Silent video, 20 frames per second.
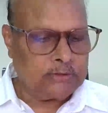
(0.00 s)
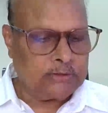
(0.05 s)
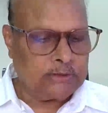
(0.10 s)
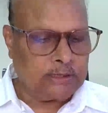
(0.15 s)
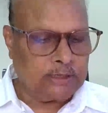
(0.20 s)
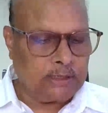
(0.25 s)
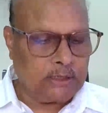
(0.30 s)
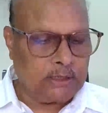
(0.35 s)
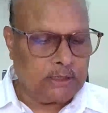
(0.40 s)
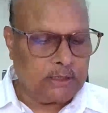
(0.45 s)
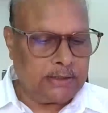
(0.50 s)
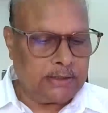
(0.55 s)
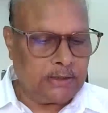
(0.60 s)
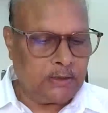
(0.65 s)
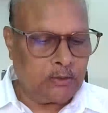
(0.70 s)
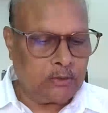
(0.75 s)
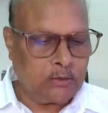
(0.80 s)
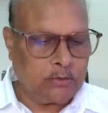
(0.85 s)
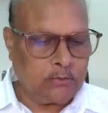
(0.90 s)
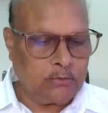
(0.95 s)
జగన్ రెడ్డి
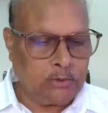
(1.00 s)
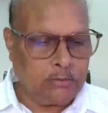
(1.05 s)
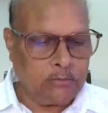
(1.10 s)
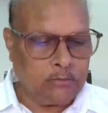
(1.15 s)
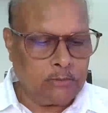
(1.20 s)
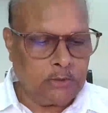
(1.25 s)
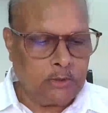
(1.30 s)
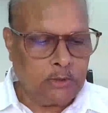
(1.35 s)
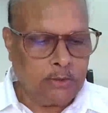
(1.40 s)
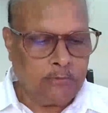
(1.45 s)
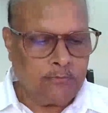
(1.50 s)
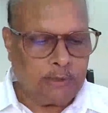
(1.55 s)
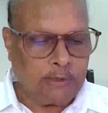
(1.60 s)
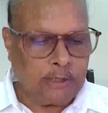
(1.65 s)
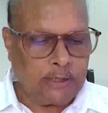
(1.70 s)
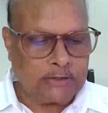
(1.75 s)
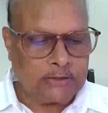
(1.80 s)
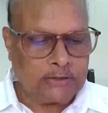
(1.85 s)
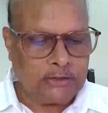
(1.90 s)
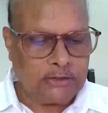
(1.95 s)
కుటుంబం
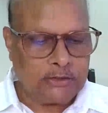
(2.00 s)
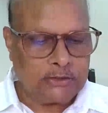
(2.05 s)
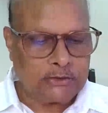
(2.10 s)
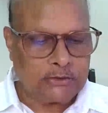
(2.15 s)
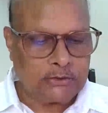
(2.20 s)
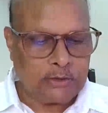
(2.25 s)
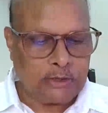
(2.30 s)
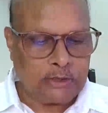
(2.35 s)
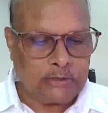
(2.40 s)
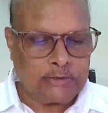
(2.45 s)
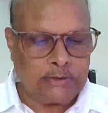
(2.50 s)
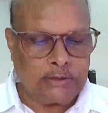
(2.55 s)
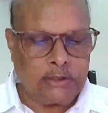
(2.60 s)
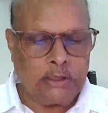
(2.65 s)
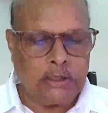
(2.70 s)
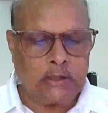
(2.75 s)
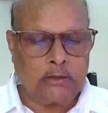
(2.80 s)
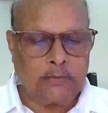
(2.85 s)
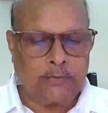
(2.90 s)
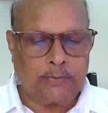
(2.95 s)
ఫ్యాక్షనిస్ట్
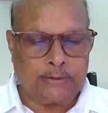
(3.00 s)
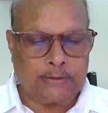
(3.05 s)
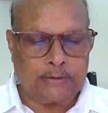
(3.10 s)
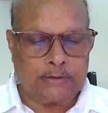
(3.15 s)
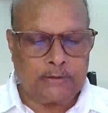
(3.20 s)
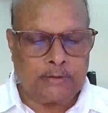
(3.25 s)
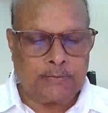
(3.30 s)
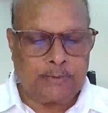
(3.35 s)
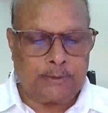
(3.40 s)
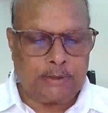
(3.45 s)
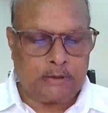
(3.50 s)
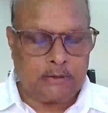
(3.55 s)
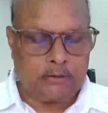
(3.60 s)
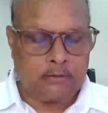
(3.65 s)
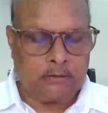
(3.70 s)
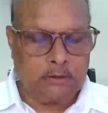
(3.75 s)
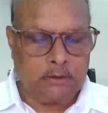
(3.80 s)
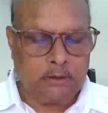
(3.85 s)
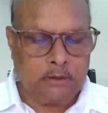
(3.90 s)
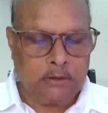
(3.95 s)
రాజకీయాలకు పెట్టింది పేరు
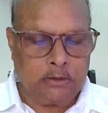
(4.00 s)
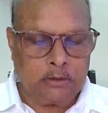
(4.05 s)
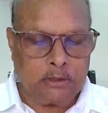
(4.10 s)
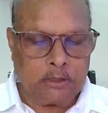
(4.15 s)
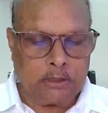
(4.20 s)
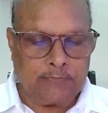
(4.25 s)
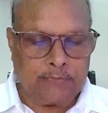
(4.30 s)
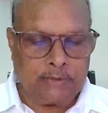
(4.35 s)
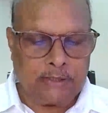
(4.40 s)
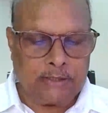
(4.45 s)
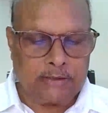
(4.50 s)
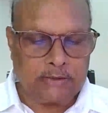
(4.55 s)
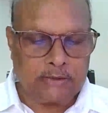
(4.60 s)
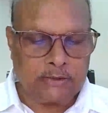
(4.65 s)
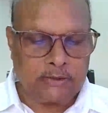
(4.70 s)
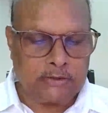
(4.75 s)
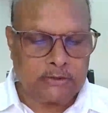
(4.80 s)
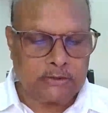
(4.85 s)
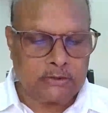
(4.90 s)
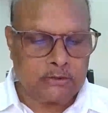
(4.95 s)
ఒక
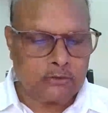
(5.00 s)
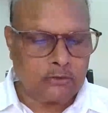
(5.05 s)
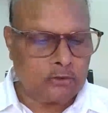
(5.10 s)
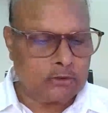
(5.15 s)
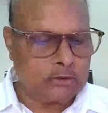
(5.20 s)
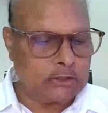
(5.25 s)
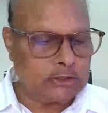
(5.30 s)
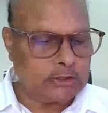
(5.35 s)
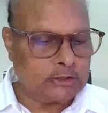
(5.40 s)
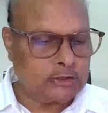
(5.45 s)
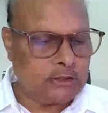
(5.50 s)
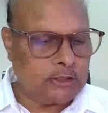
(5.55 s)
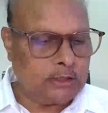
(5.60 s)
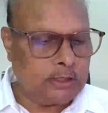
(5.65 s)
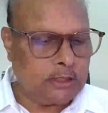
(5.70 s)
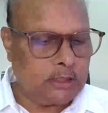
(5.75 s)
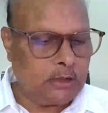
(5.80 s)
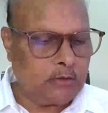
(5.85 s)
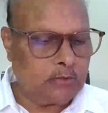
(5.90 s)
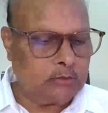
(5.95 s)
ఫ్యాక్షనిస్ట్ సోషలిస్ట్లా
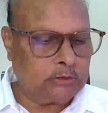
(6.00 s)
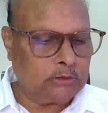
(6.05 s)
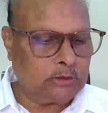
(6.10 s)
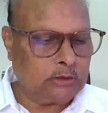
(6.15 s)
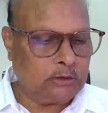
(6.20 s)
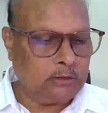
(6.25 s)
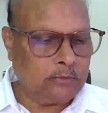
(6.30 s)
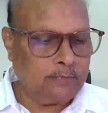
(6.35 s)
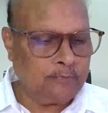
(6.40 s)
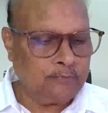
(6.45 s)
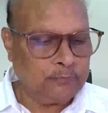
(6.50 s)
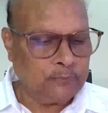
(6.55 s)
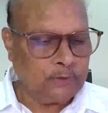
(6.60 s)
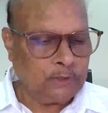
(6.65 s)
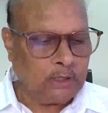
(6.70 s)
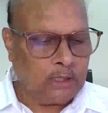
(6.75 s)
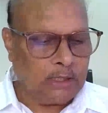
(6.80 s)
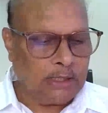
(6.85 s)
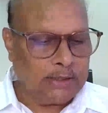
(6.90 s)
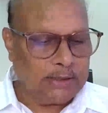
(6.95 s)
ఎలా అవుతాడో
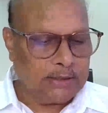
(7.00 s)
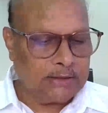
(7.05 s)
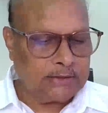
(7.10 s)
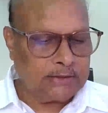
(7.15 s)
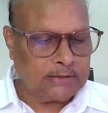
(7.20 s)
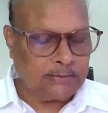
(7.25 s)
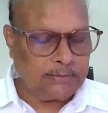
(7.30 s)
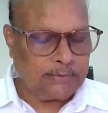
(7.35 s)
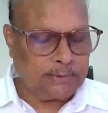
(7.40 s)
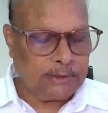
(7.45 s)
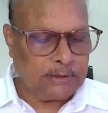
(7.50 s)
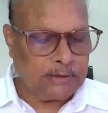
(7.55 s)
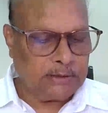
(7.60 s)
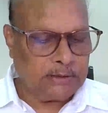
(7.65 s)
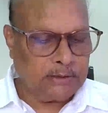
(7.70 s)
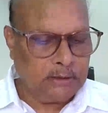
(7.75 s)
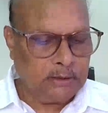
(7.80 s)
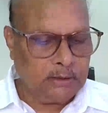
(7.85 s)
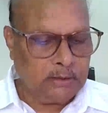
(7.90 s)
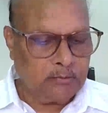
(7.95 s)
ఆయనే చెప్పాలి
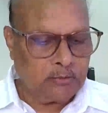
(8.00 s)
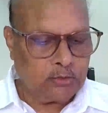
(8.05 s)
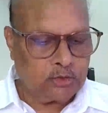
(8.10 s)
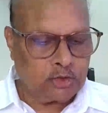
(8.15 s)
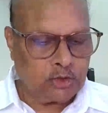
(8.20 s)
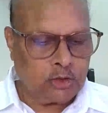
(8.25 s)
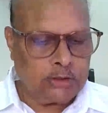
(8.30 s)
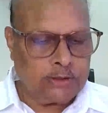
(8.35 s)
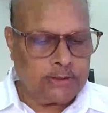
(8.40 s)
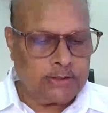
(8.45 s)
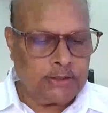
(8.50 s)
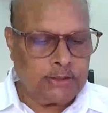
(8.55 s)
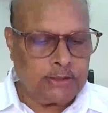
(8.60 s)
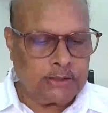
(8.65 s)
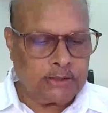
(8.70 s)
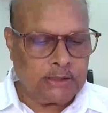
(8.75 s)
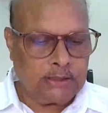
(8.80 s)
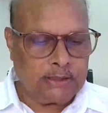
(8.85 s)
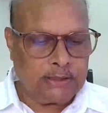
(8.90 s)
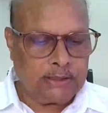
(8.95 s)
ముసోలిని
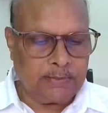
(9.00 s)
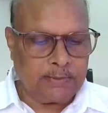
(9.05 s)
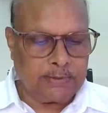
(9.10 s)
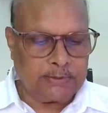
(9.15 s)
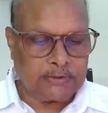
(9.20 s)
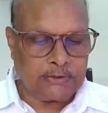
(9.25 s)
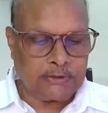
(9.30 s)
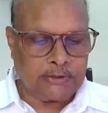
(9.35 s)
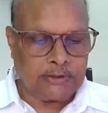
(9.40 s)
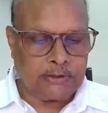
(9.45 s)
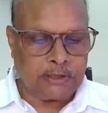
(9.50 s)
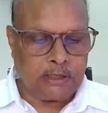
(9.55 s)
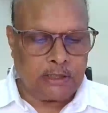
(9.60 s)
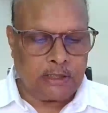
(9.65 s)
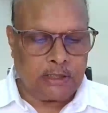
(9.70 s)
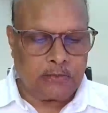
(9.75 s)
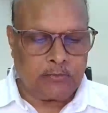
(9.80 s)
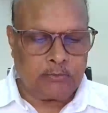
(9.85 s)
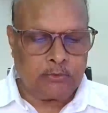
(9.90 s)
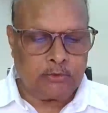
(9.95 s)
ఇటలీకి ప్రెసిడెంట్
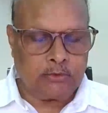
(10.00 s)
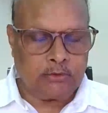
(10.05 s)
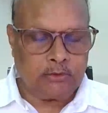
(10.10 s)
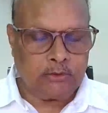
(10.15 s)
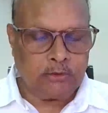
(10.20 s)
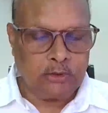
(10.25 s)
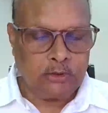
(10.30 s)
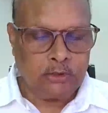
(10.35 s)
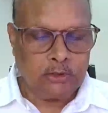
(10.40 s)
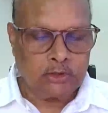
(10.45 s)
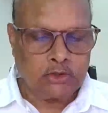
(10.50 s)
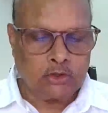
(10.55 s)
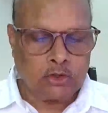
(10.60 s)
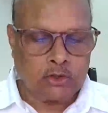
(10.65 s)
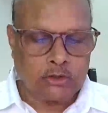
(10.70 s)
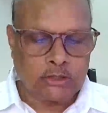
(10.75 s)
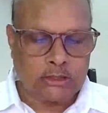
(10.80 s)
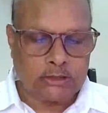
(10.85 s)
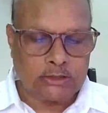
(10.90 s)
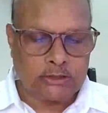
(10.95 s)
కాకముందు
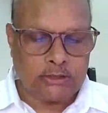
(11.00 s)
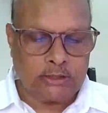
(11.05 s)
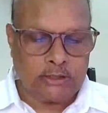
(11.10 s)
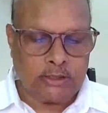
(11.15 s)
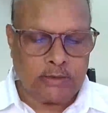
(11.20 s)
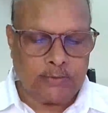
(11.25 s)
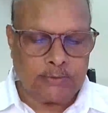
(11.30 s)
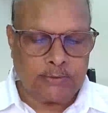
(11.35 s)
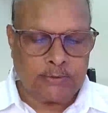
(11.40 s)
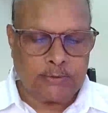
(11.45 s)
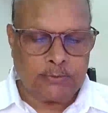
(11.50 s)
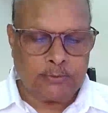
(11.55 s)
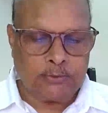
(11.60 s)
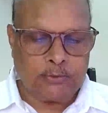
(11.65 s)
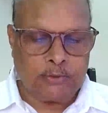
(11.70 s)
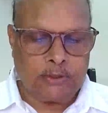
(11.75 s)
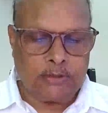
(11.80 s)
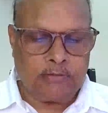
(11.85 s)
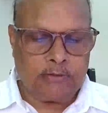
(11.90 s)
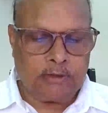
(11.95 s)
సోషలిస్ట్ అని
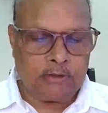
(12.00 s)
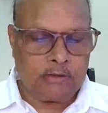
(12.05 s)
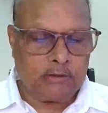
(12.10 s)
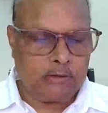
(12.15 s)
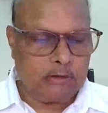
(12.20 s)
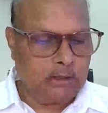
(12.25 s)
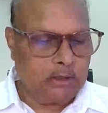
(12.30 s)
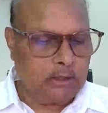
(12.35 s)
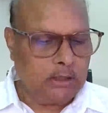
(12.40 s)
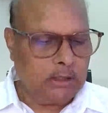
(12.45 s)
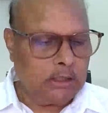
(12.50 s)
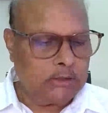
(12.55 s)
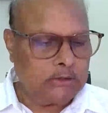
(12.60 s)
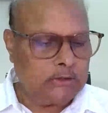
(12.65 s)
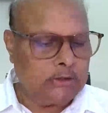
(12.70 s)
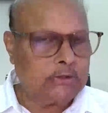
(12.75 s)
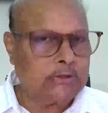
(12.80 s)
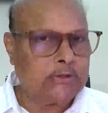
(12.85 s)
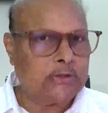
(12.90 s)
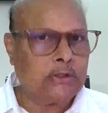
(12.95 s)
చెప్పుకునేవాడు
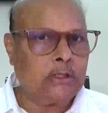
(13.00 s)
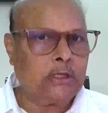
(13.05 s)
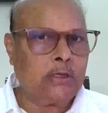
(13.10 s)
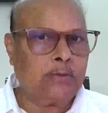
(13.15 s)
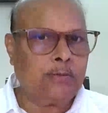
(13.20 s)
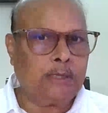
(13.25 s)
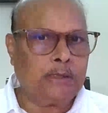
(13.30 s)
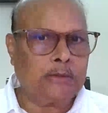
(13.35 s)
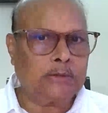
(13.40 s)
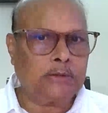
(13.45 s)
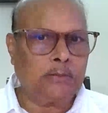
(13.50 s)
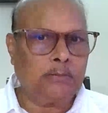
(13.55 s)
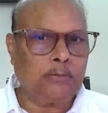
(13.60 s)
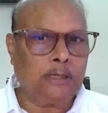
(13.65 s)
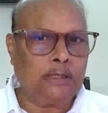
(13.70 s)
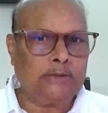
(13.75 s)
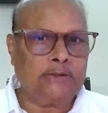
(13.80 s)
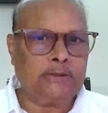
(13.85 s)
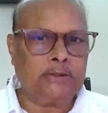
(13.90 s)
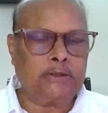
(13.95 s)
అధ్యక్షుడిగా బాధ్య
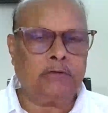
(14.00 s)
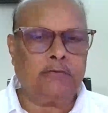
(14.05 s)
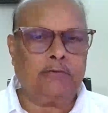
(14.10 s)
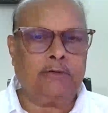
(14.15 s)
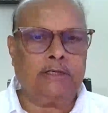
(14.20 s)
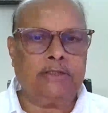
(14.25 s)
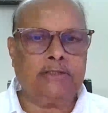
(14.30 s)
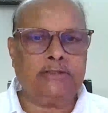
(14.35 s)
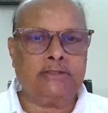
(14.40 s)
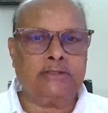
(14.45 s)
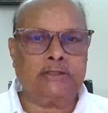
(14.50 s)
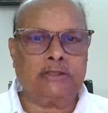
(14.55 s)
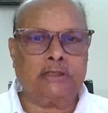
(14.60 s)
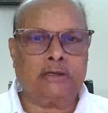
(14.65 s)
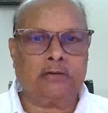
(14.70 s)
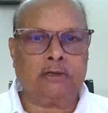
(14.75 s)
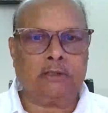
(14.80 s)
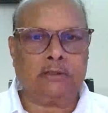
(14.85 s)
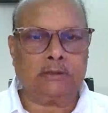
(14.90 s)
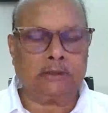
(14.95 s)
బాధ్యతలు వహించిన
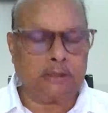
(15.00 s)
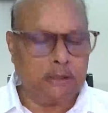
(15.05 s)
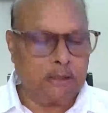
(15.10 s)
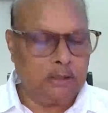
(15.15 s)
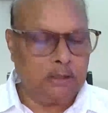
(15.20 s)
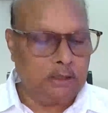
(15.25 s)
తర్వాత